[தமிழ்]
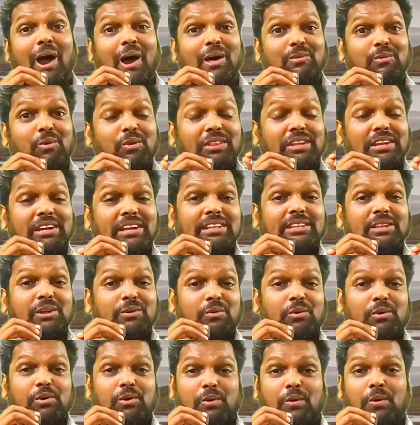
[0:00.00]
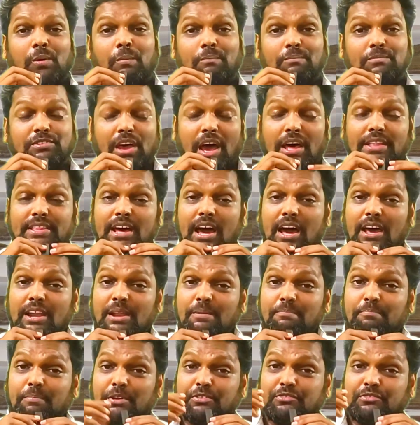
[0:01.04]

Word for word: அது ஒரு திடத்தை கொடுக்கும் சாதாரண